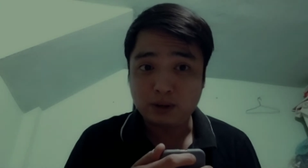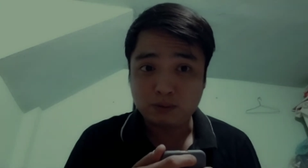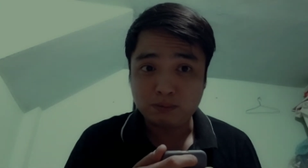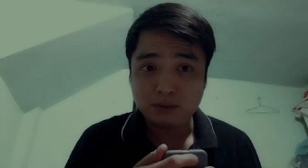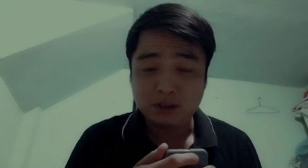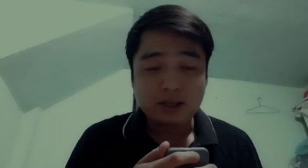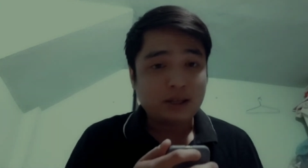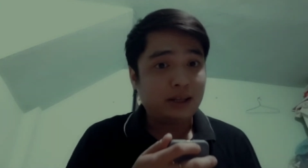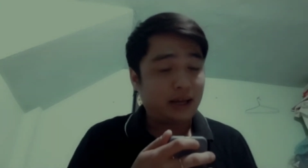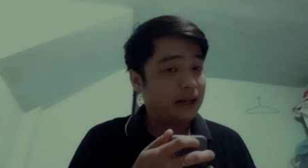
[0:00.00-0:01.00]
không
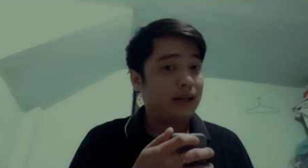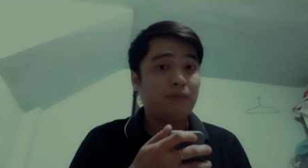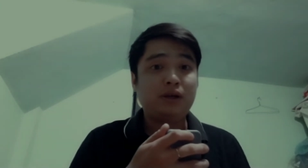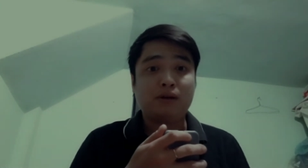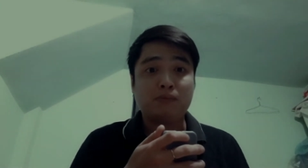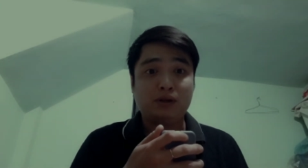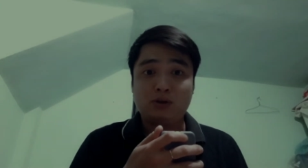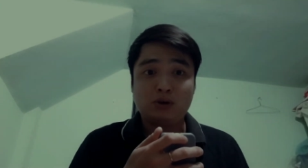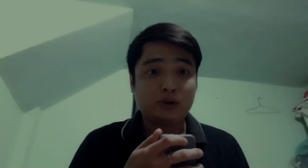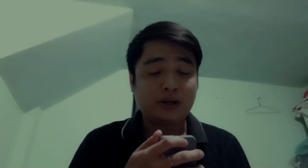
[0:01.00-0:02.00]
thì anh này mới giật mình
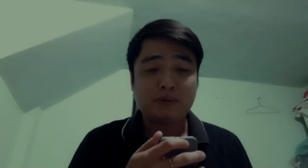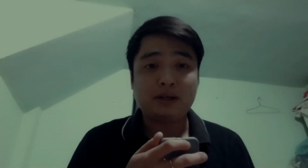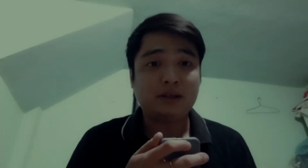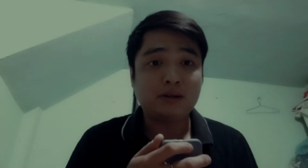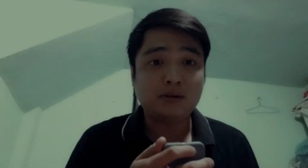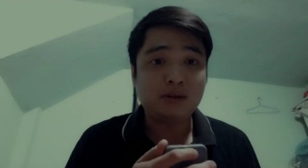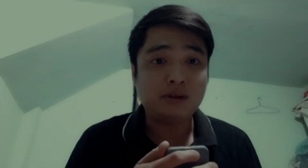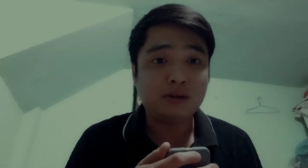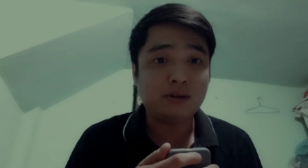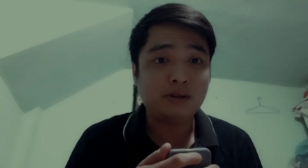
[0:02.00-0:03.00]
tròn xe mắt nhìn
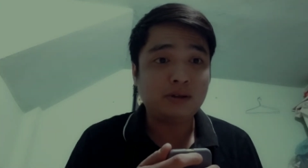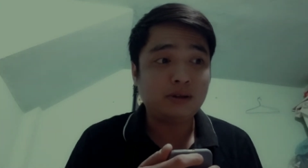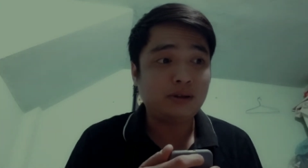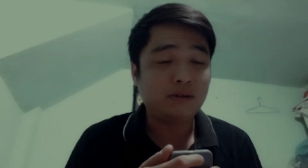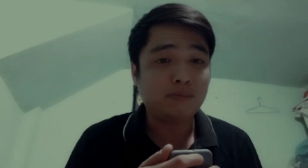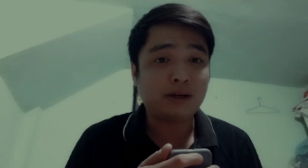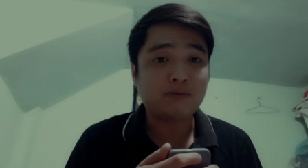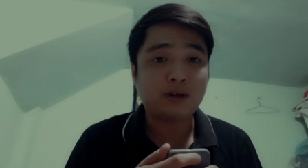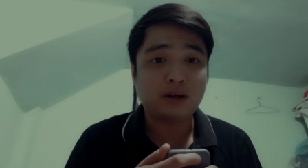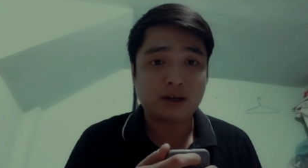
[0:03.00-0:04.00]
nhìn nhìn nhìn bác
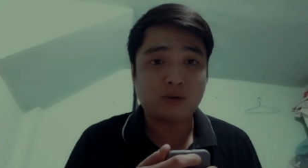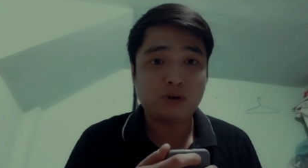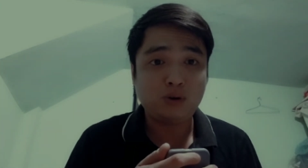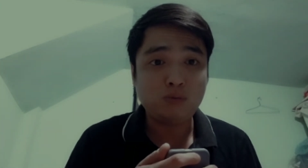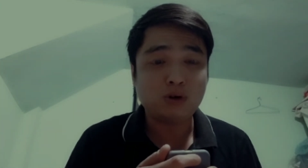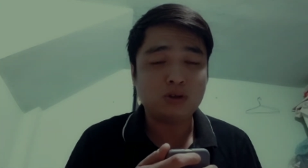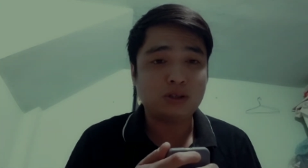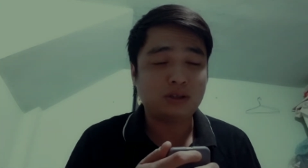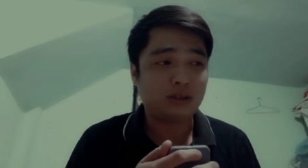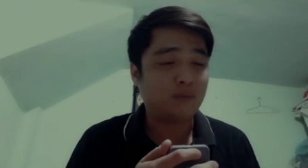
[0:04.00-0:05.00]
và gật đầu nó đúng rồi
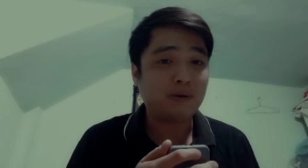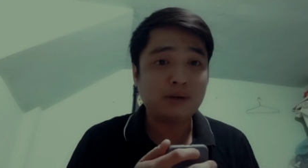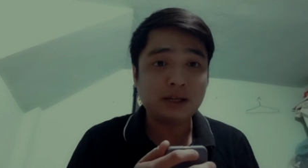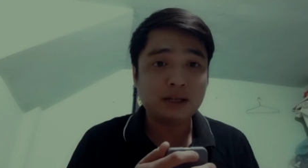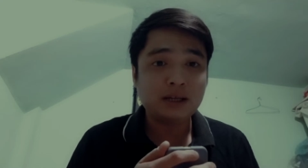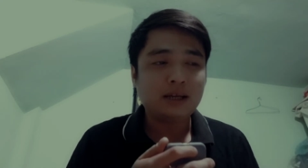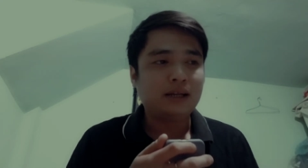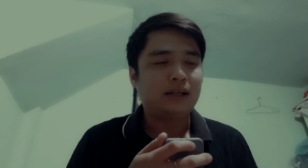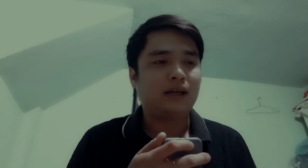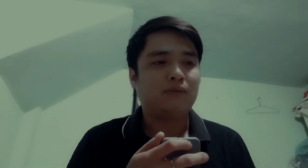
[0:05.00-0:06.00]
sao, bác biết
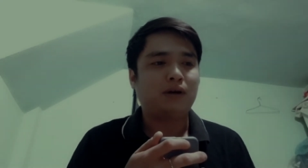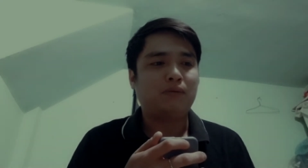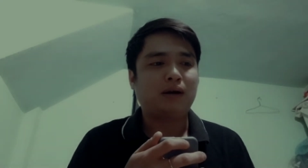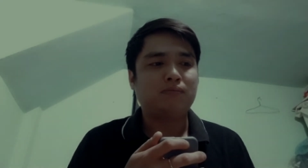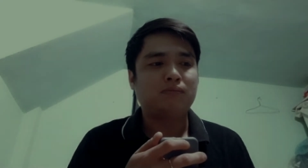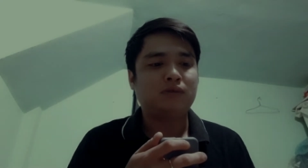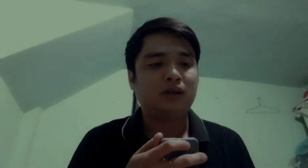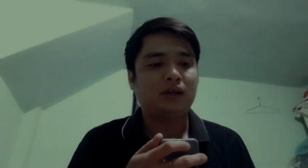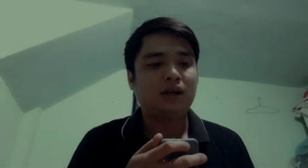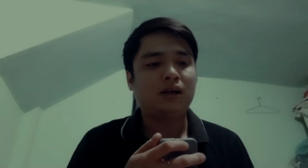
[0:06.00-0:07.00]
dạ bà bà
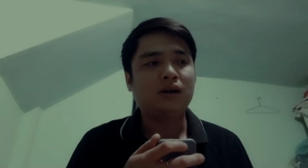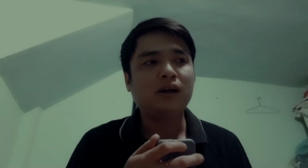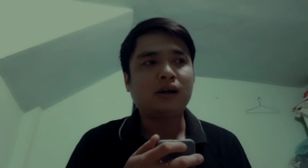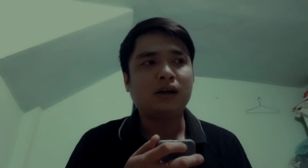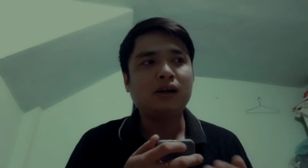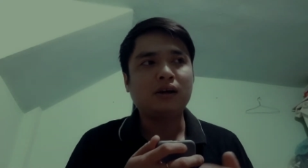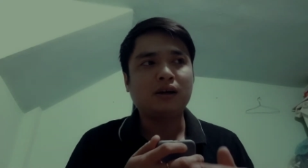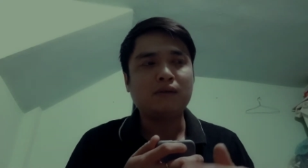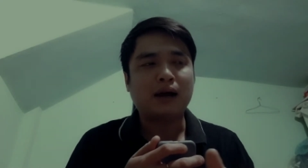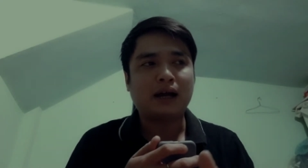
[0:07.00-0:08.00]
thì cái cái cái cái,
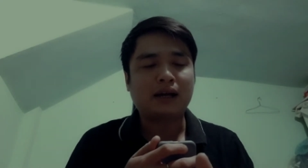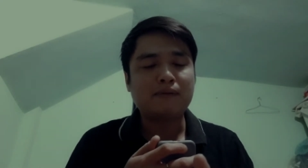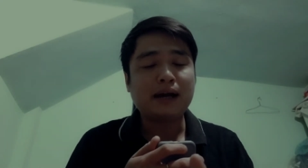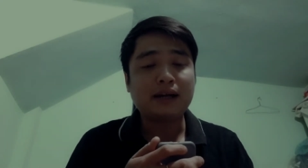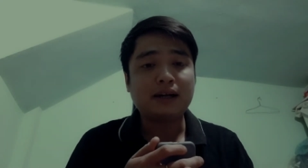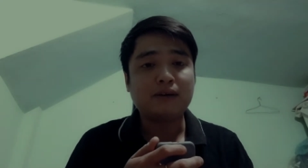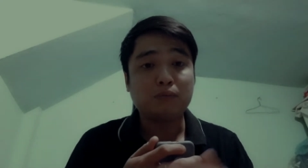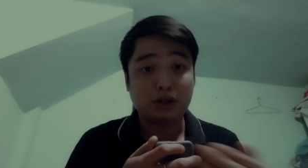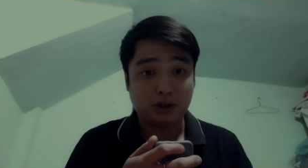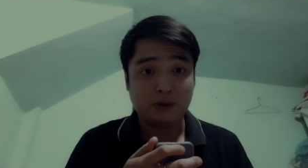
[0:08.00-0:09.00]
cái bà cái bác đó, đó
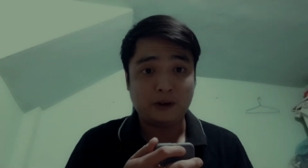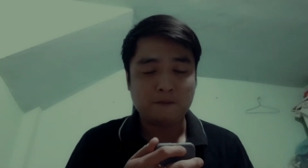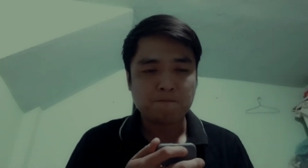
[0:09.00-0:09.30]
mới cười